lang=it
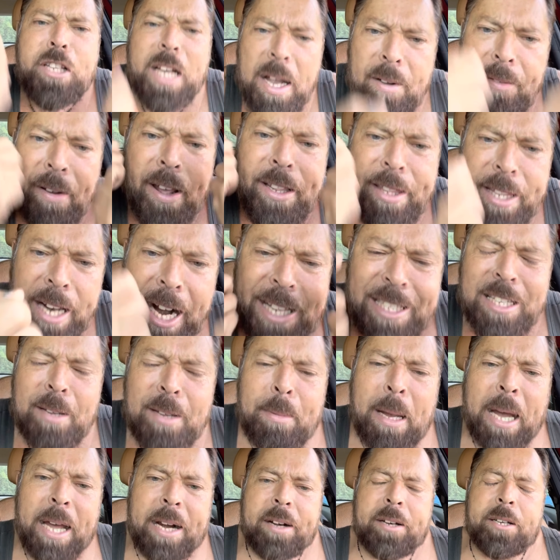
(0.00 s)
cavalli di razza
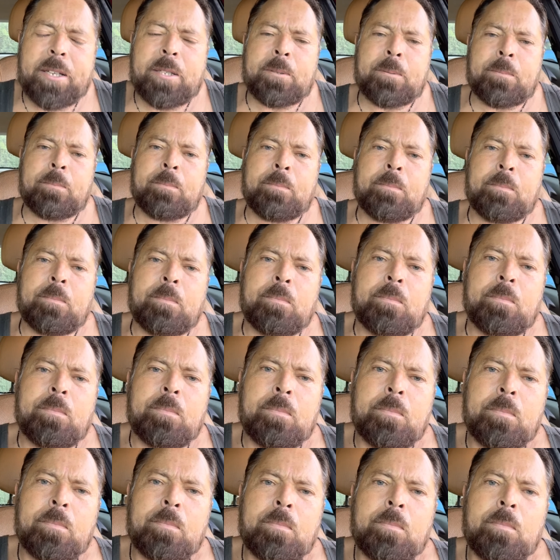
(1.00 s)
parli?
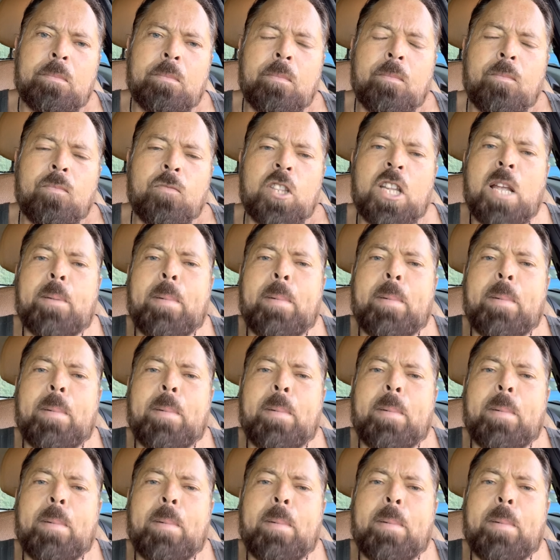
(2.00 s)
Di